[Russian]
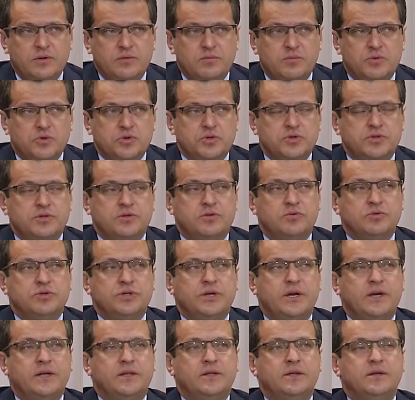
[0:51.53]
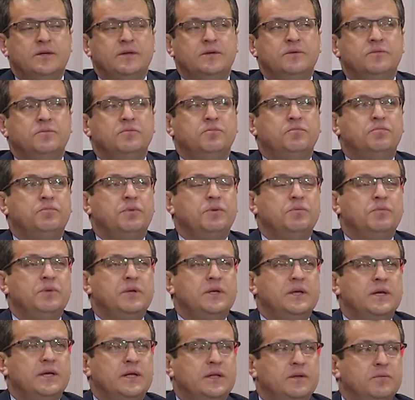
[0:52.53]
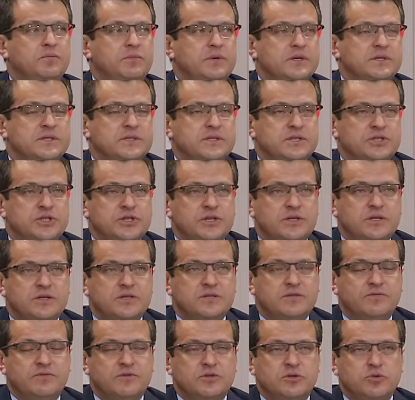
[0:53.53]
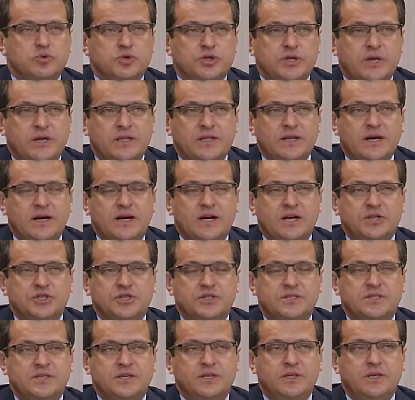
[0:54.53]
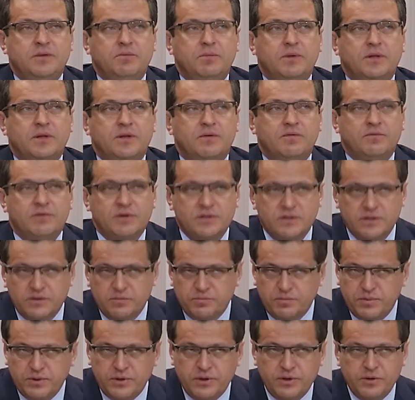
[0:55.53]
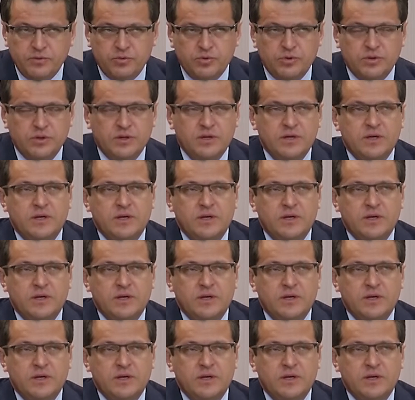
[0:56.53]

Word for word: может, случайно поменял место жительства, случайно окажется именно в этот период –